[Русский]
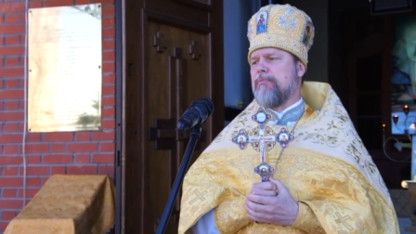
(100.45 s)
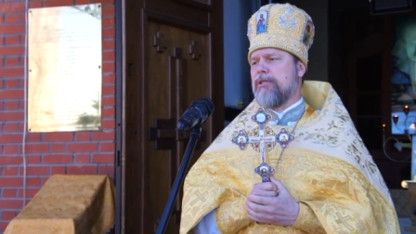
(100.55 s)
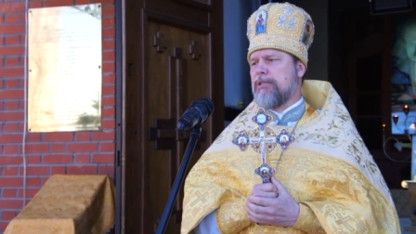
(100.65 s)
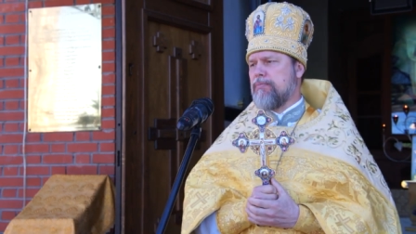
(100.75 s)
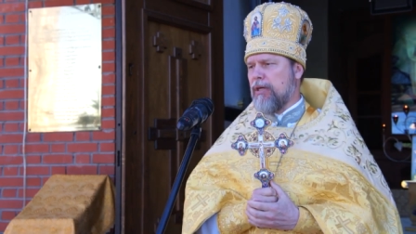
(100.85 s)

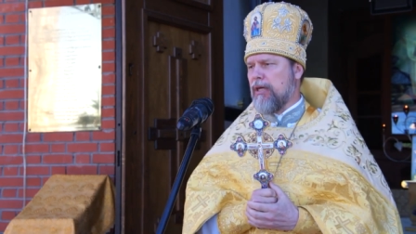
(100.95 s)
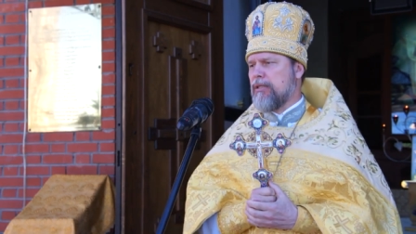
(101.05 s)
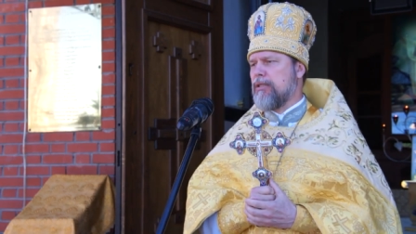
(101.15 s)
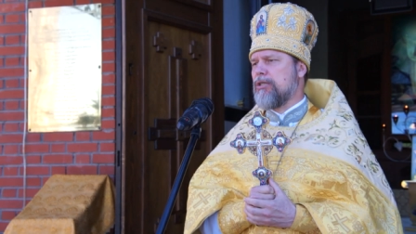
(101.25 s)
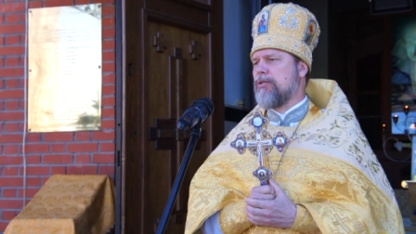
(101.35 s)

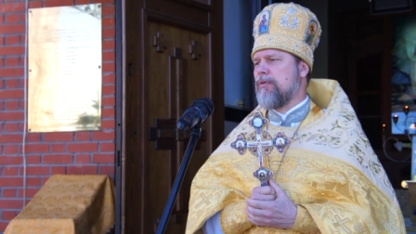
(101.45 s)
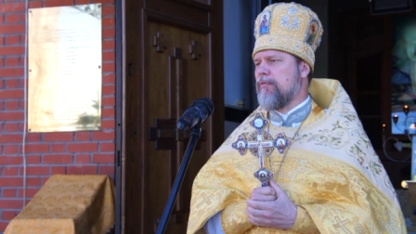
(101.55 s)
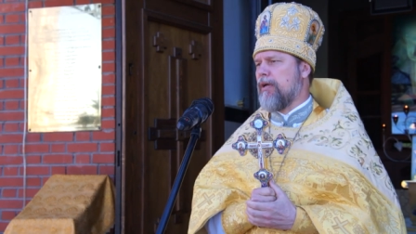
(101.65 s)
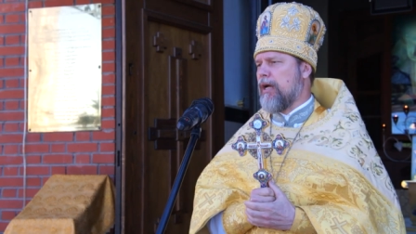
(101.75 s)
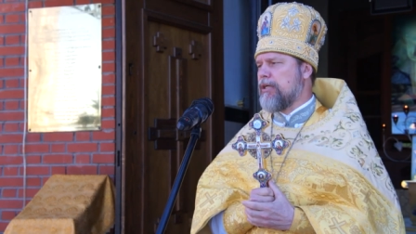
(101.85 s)
бессмертных
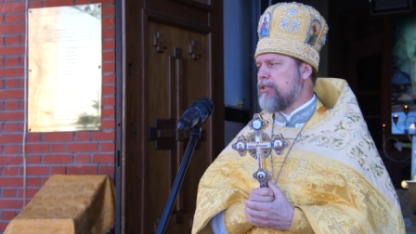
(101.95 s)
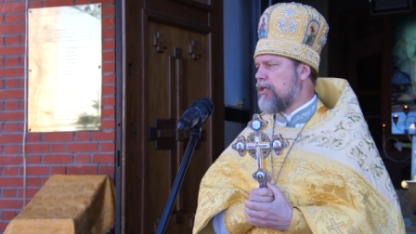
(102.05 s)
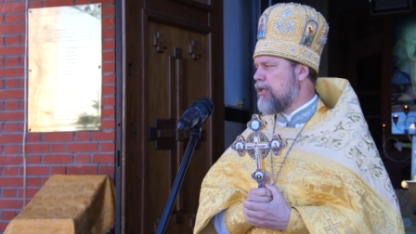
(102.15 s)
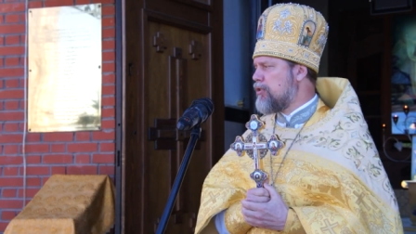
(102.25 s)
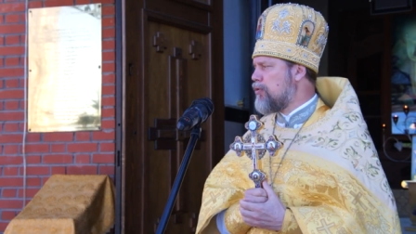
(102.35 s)

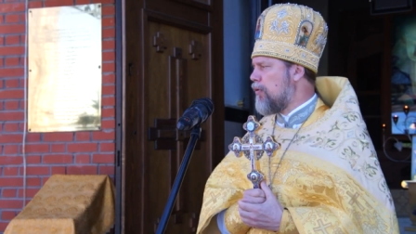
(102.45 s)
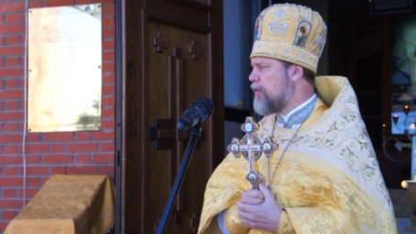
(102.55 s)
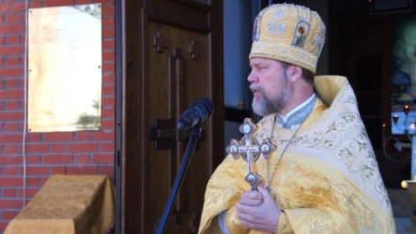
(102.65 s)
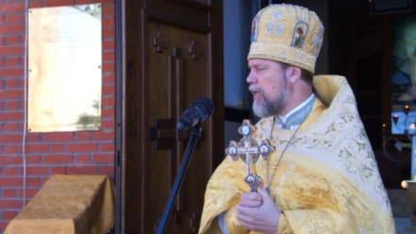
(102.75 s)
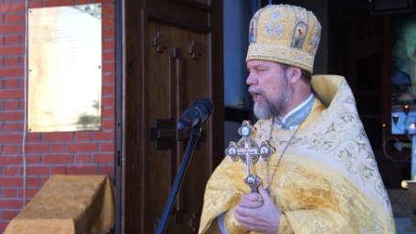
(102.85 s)
животворящих
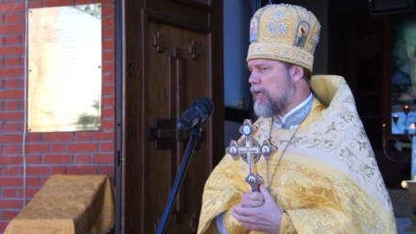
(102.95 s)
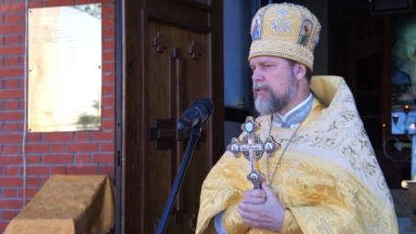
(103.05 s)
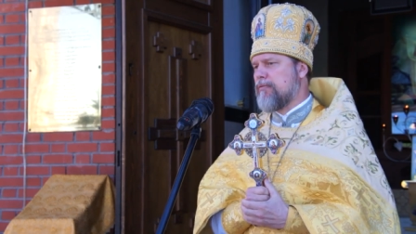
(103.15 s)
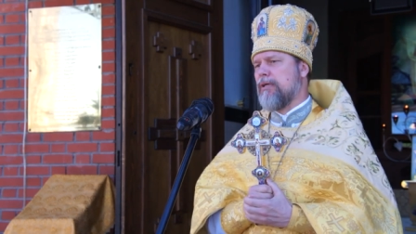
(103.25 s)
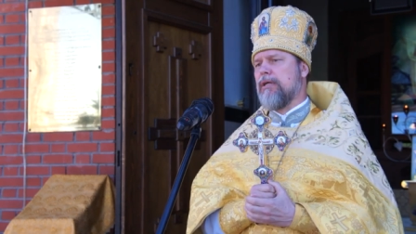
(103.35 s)
христовых
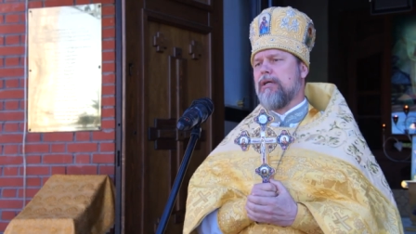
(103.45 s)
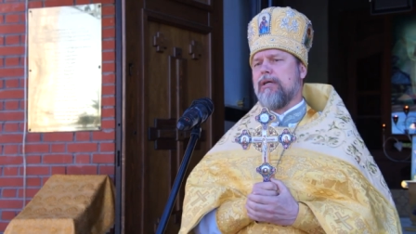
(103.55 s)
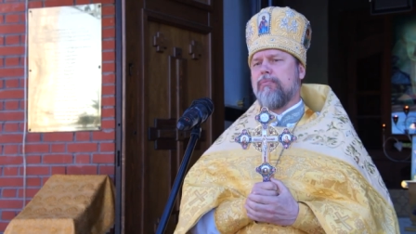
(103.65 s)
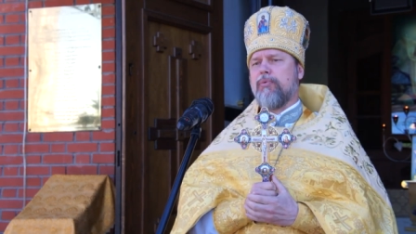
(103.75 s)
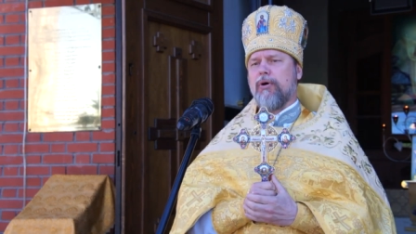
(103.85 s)
таинств,
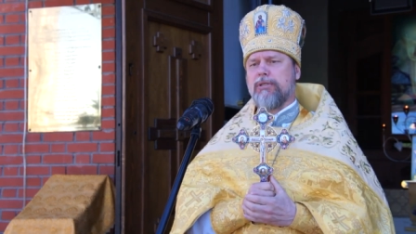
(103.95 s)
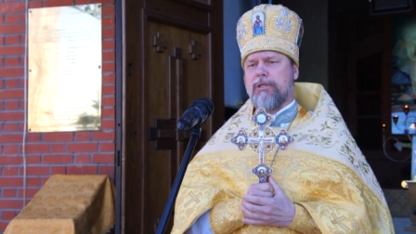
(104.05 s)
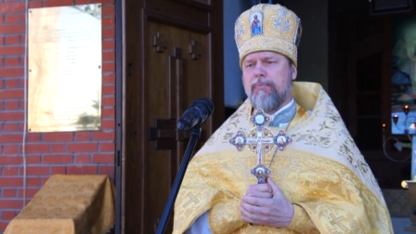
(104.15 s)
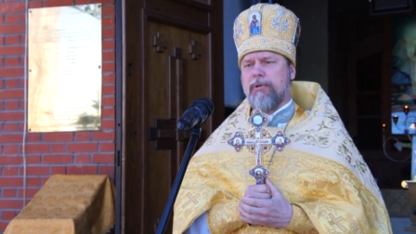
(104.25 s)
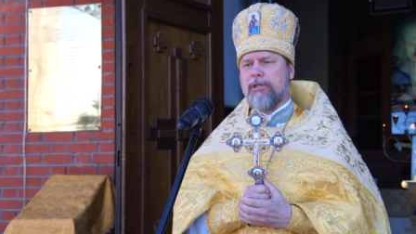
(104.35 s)

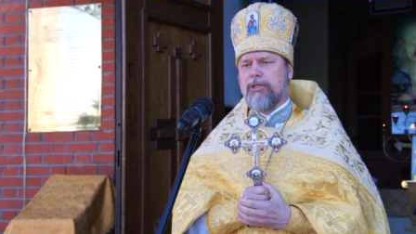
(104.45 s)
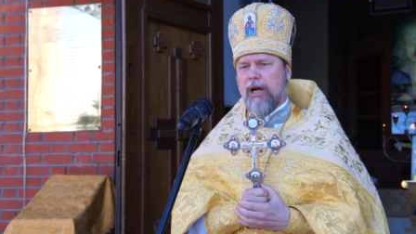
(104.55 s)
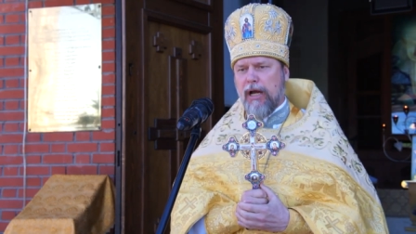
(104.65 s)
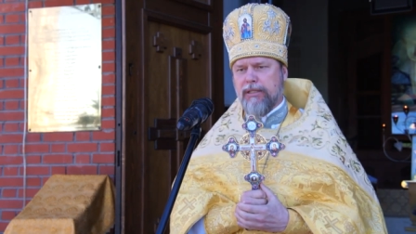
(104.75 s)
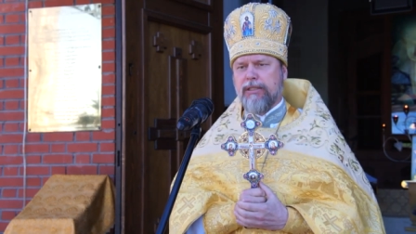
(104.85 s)
после
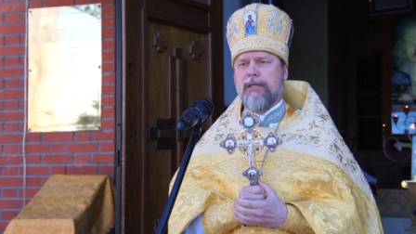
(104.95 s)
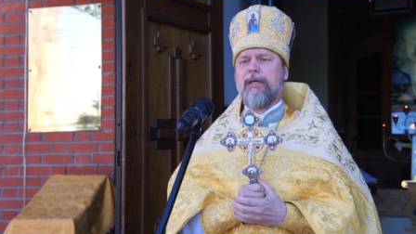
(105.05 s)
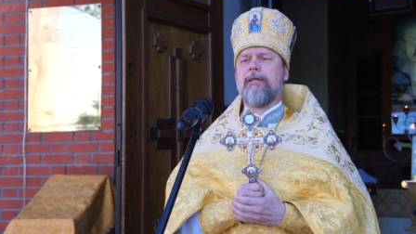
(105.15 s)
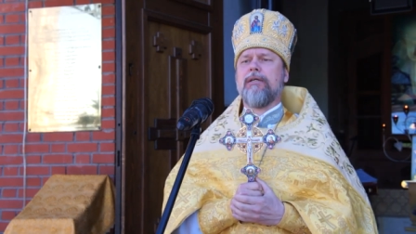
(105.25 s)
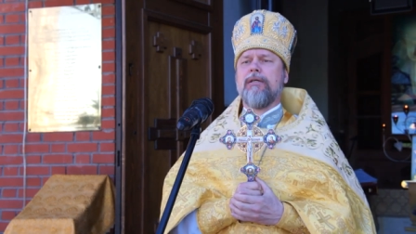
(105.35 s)

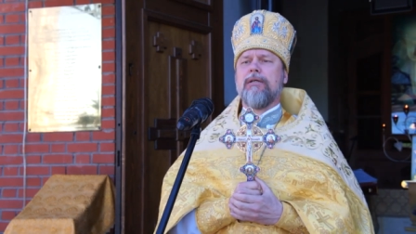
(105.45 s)
причастия